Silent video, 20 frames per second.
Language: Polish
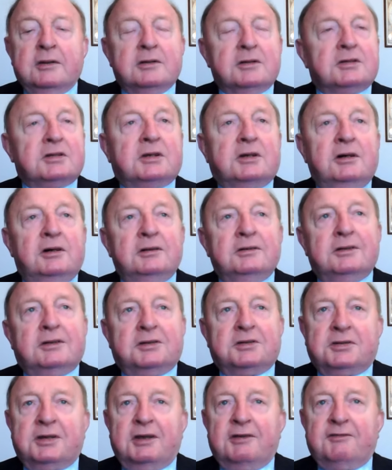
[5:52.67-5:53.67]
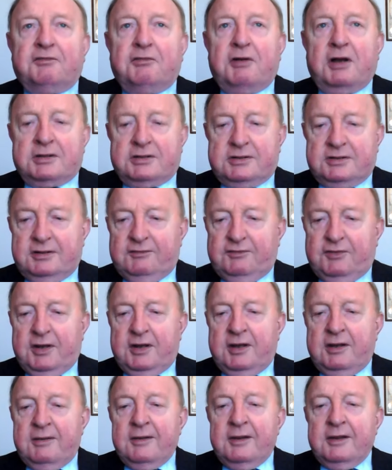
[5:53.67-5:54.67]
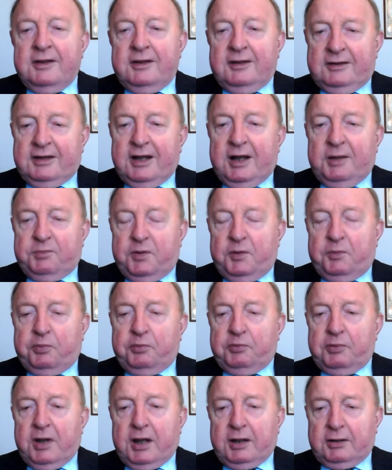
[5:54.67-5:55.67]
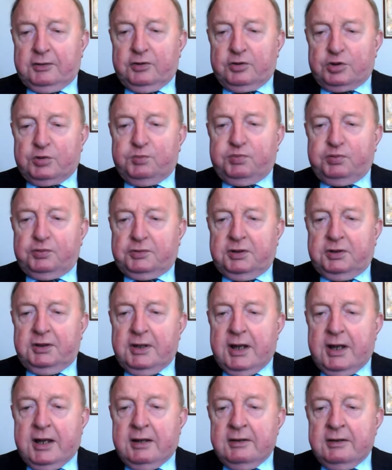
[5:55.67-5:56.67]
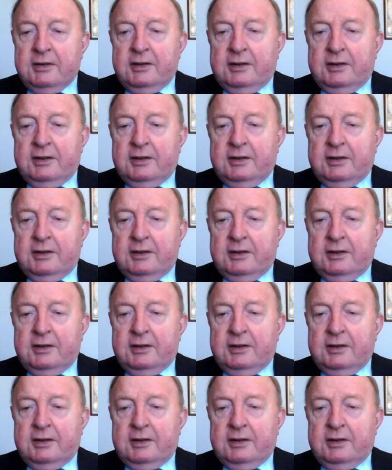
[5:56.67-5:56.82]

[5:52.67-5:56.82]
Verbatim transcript: skąd się właściwie ta popularność Putina